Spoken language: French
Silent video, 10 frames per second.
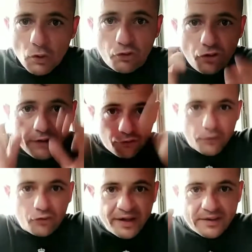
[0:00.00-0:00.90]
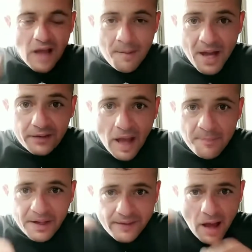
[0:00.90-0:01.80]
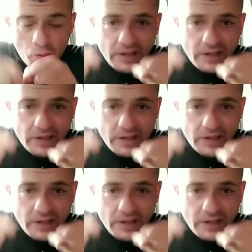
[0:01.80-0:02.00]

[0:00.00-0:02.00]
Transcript: tu veux, je te nique ta mère, t'es un médecin ou t'es